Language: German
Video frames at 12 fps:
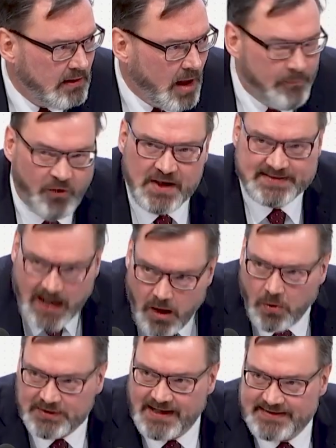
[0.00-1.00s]
obwohl es
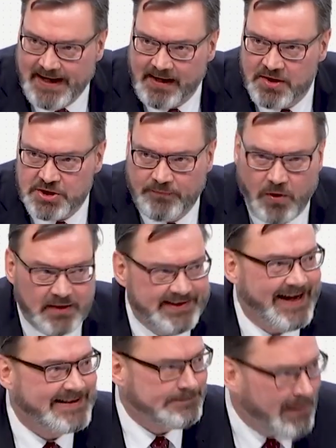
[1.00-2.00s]
auch das englische Wort
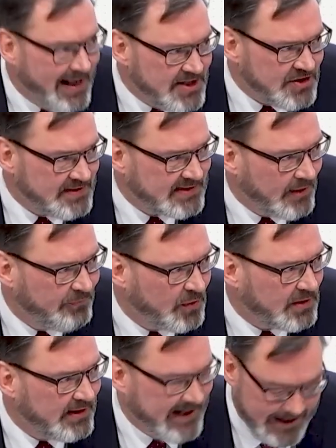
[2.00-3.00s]
Expulsions
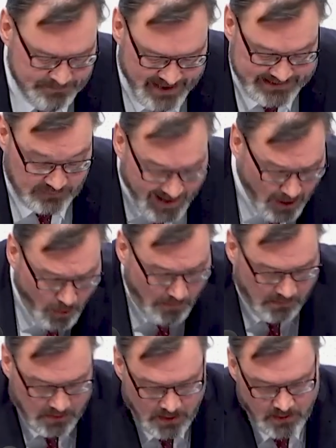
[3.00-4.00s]
dafür gegeben hätte? Warum?